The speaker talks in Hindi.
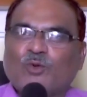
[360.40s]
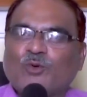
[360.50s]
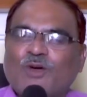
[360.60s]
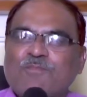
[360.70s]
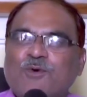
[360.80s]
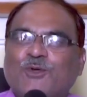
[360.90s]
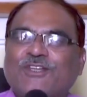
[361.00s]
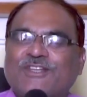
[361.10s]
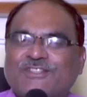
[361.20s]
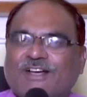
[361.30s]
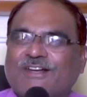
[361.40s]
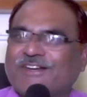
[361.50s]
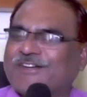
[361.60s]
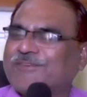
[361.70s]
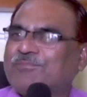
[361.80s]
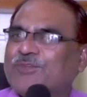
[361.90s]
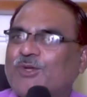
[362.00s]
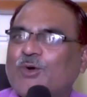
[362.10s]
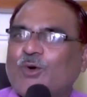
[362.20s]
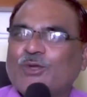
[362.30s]
वो तो काम बहुत ही अच्छा कर रहे हैं
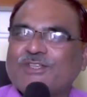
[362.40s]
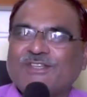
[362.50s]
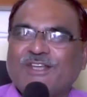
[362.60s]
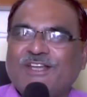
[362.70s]
और